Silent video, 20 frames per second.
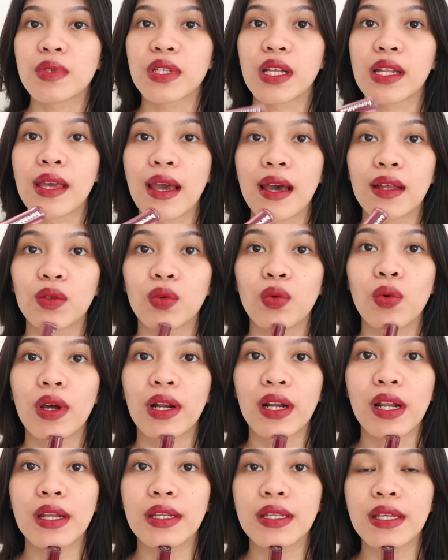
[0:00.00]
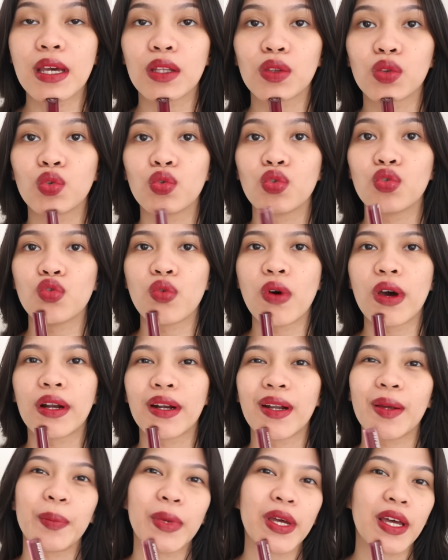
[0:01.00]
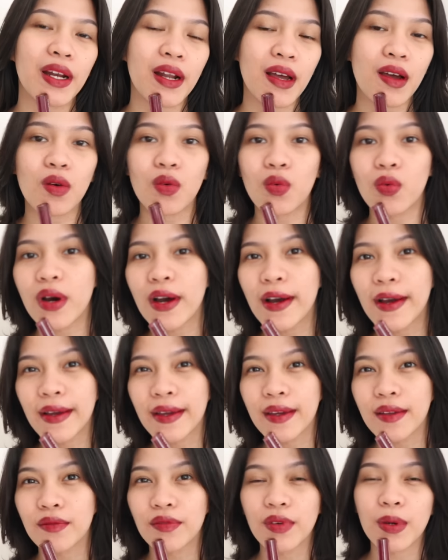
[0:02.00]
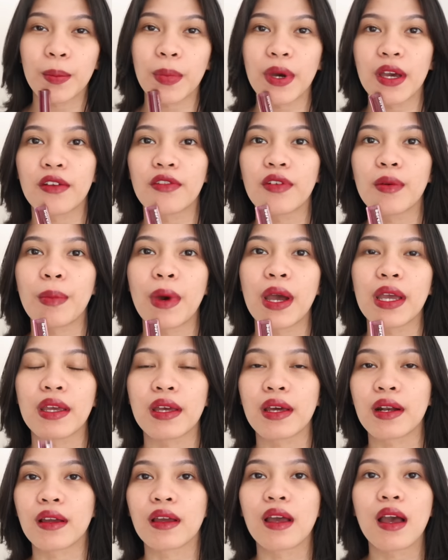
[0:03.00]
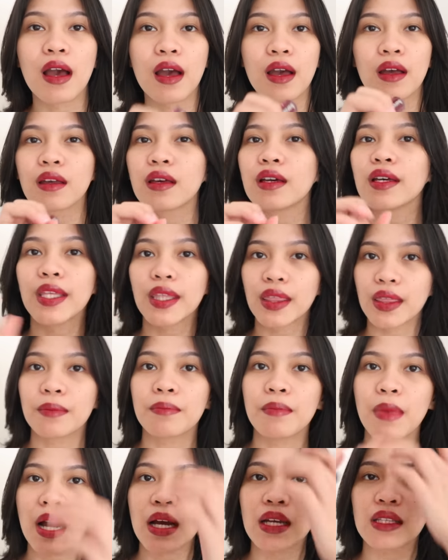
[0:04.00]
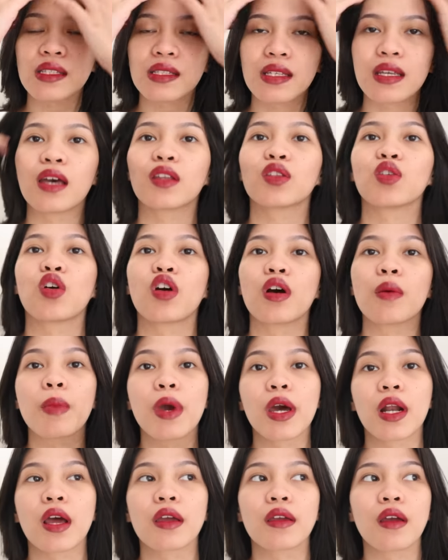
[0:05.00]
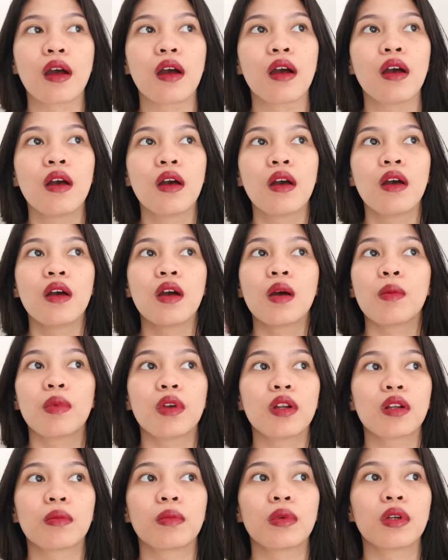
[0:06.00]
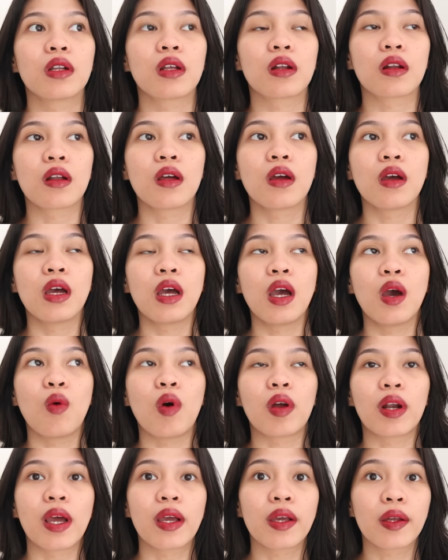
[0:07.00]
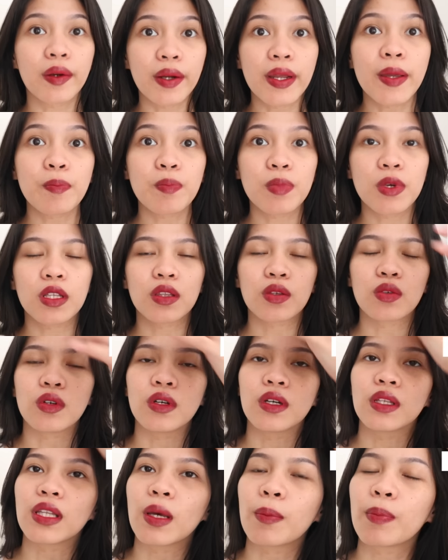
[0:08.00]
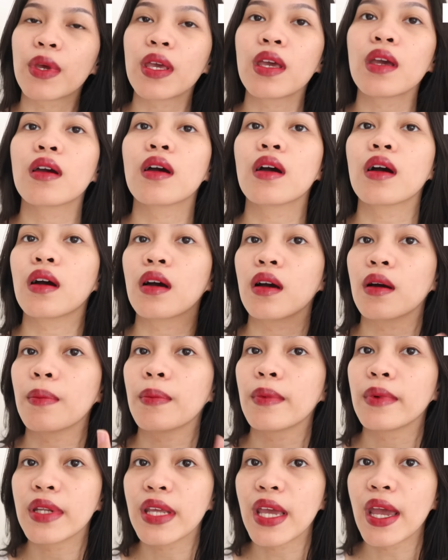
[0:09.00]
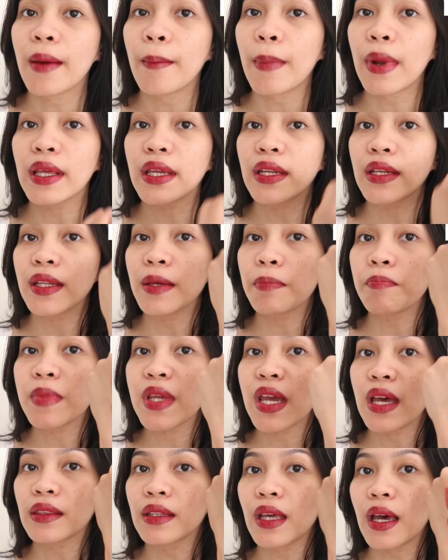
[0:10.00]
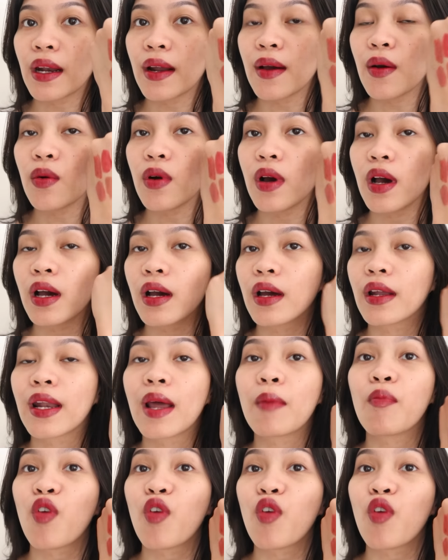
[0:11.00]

bisa lihat warna dia tuh warna merah wine, vampire vampire, nggak ke hitam banget sih atau ke merah yang bener-bener warna grape gitu. Tapi uh, dia yang paling deep di antara uh, eh, 6